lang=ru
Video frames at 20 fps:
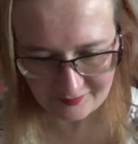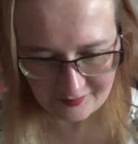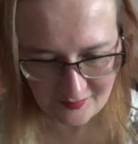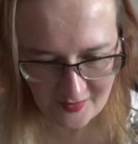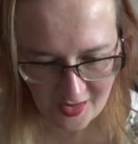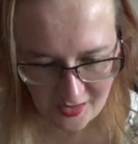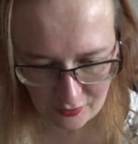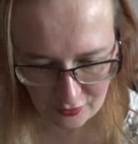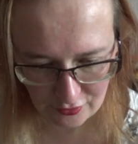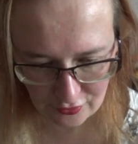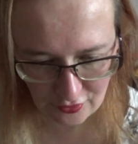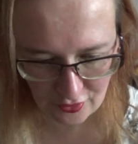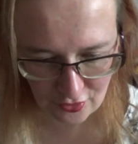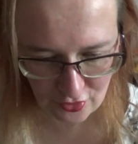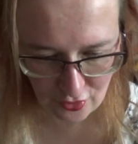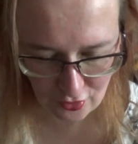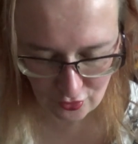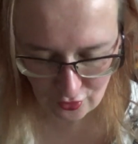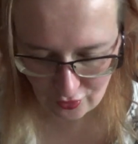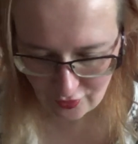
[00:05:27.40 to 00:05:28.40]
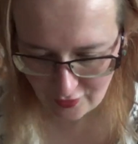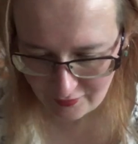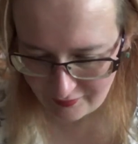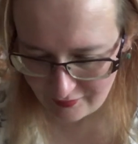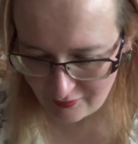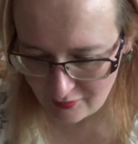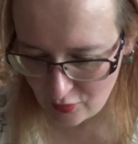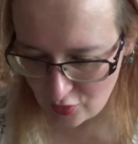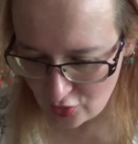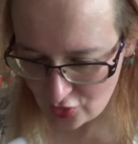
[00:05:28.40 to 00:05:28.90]
А вот еще что-то
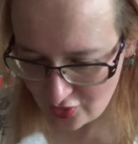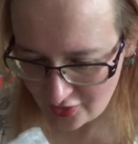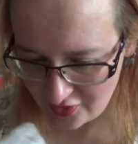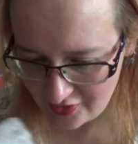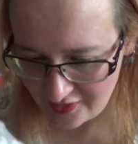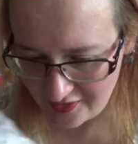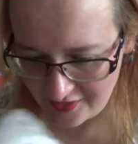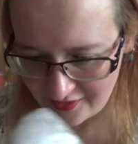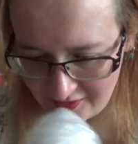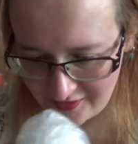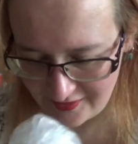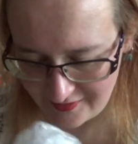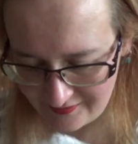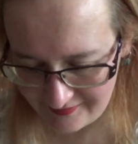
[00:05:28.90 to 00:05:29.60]
можно срезать.